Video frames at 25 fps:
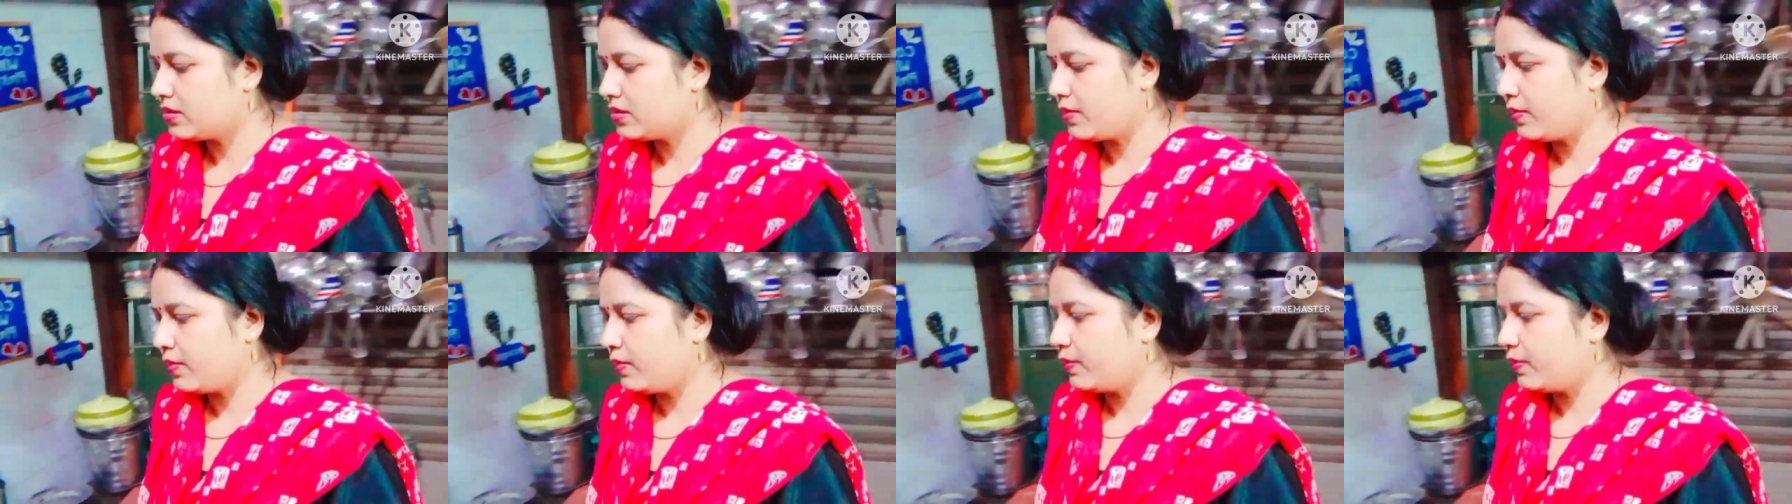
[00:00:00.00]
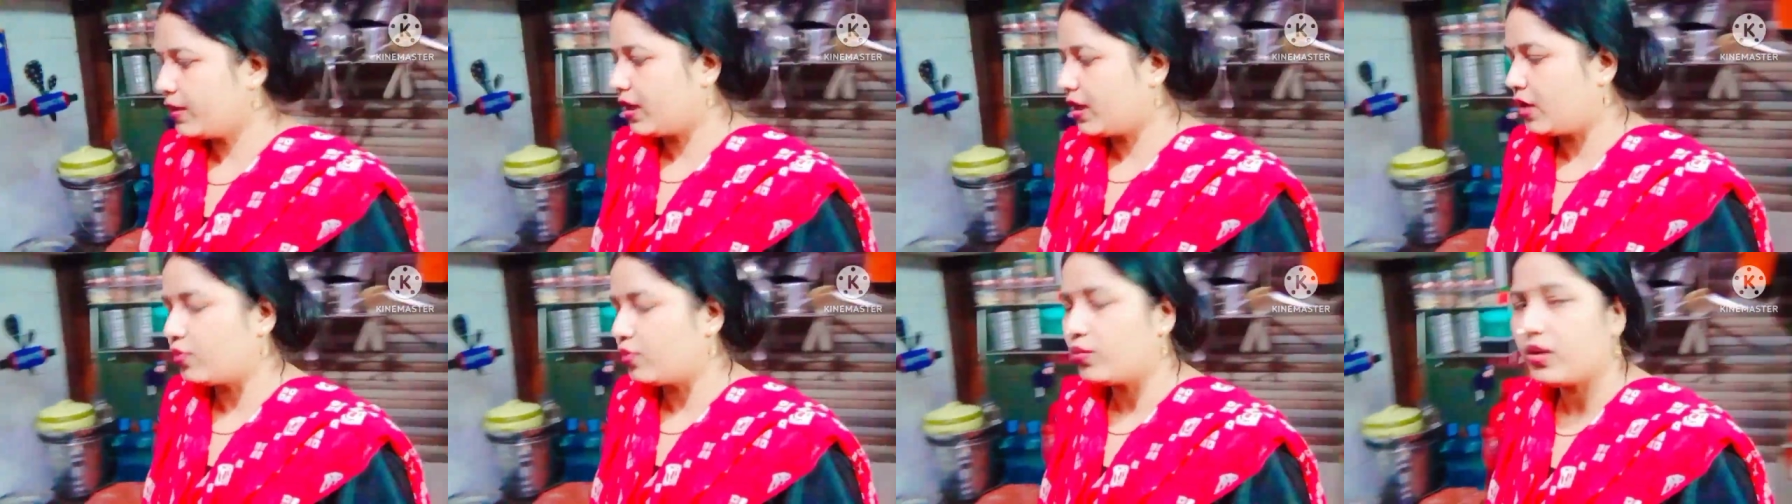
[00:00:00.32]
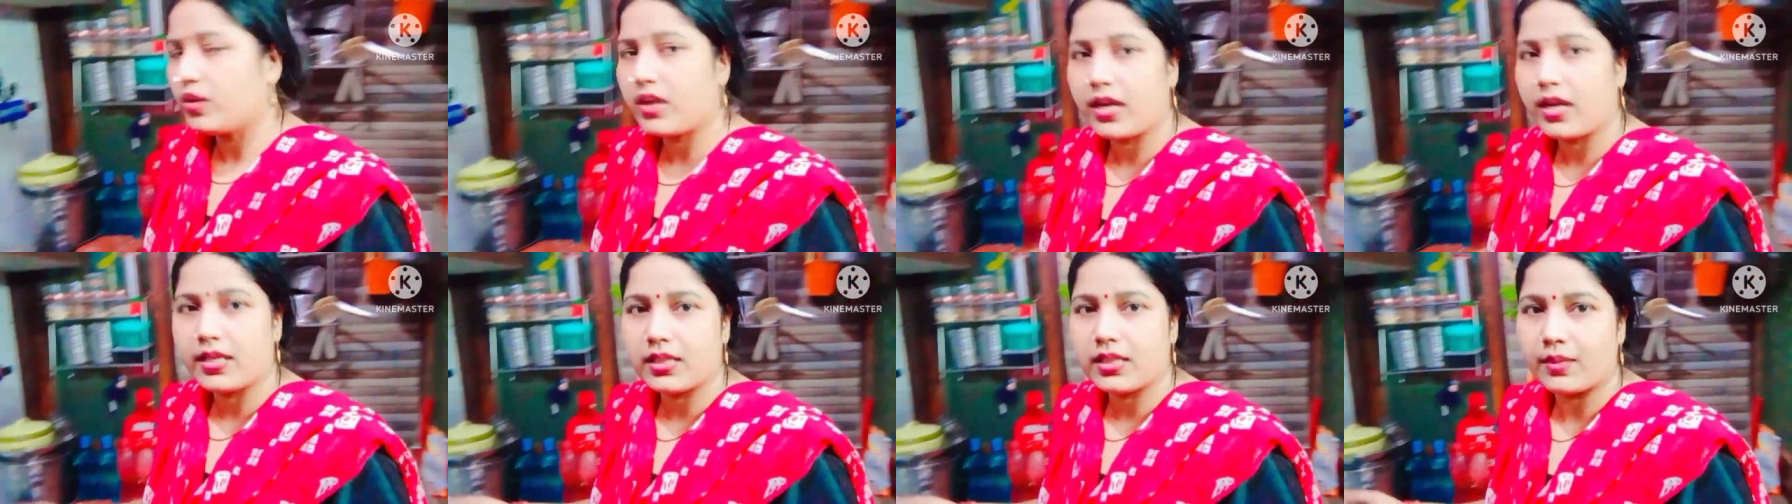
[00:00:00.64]
जब भी बना
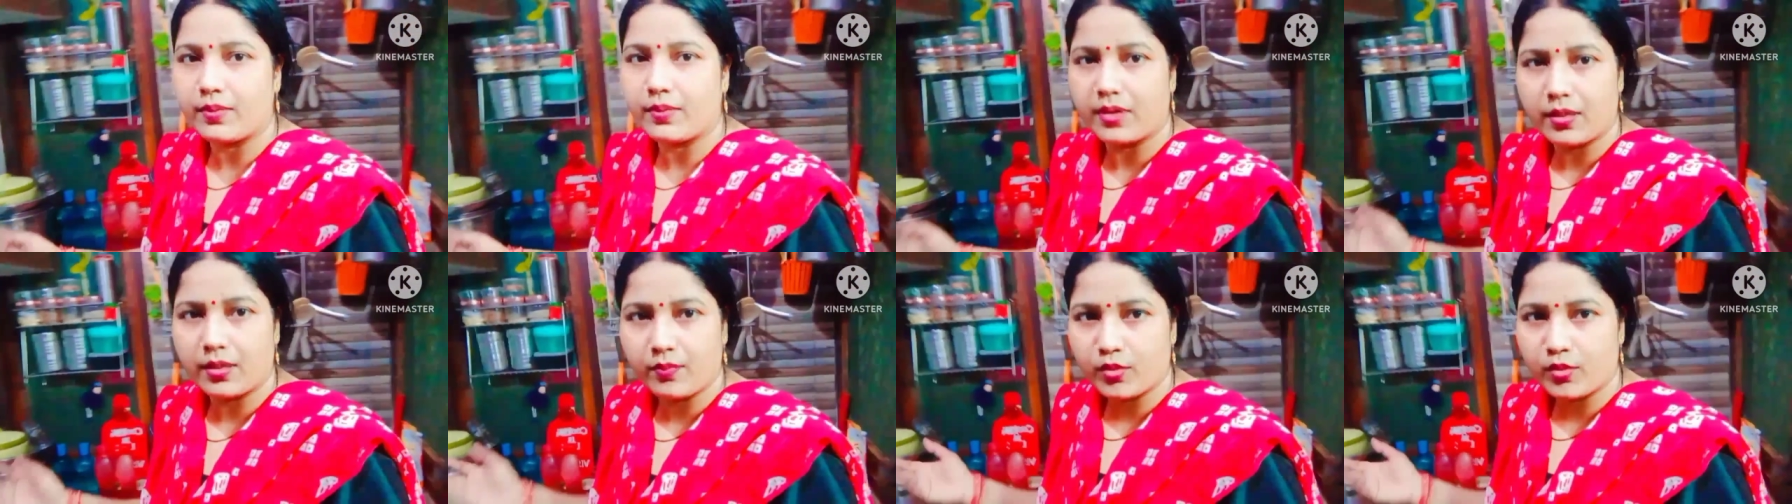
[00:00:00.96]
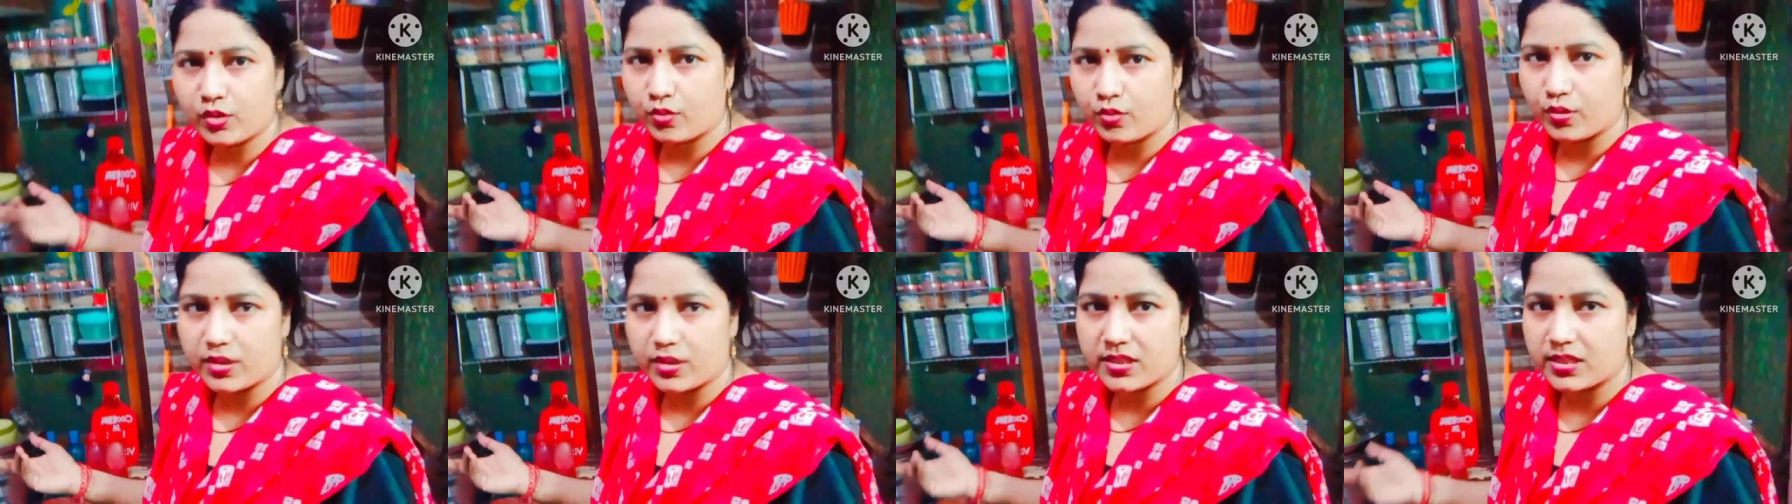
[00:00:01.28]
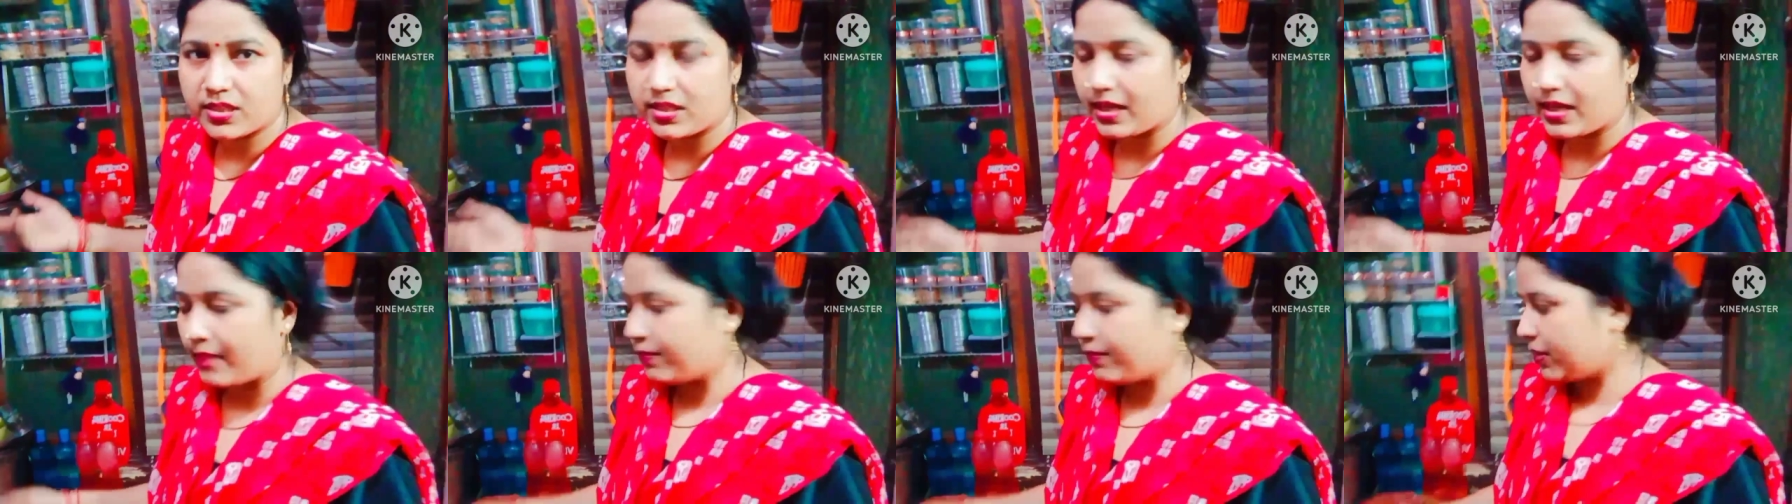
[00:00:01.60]
लूँगी रायता बनने में थोड़ा
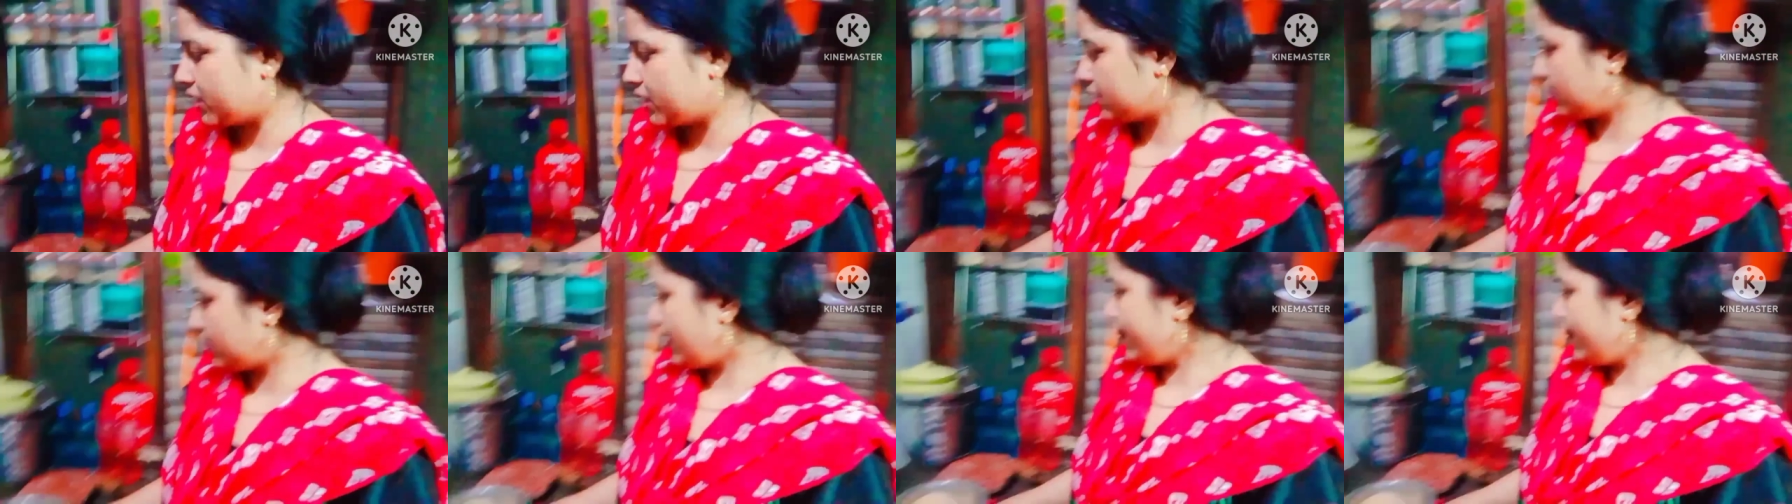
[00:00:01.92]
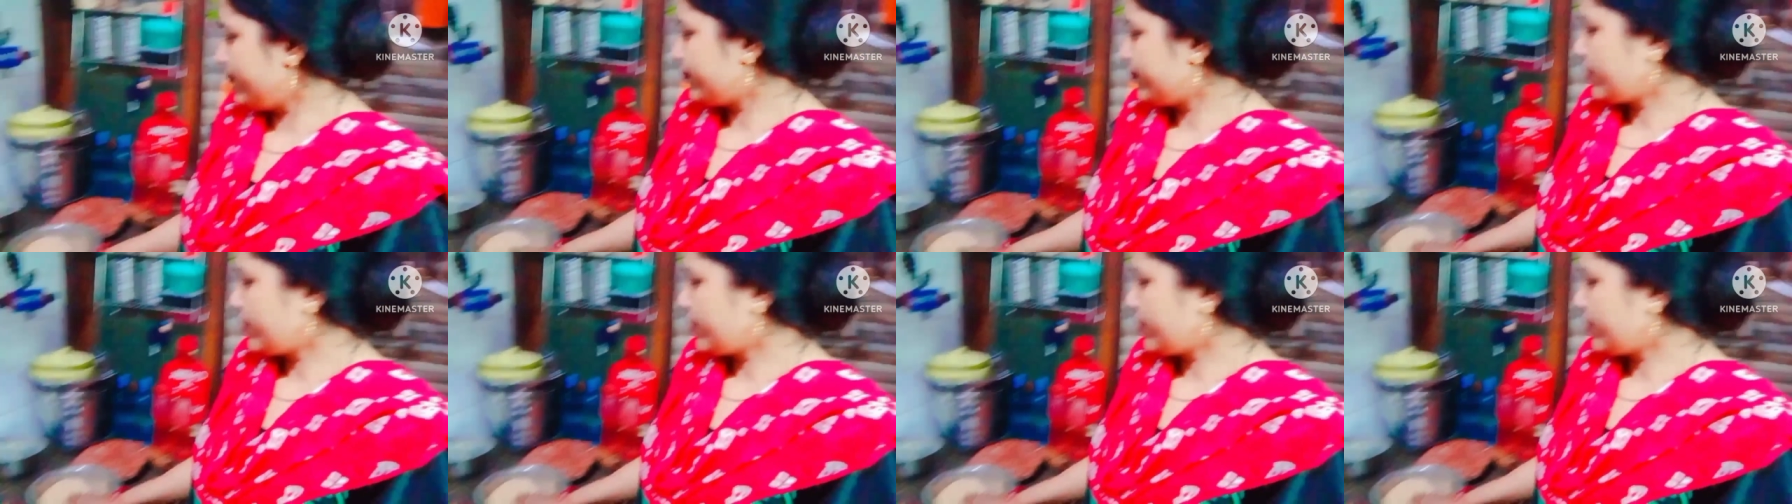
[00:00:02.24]
सा टाइम लगता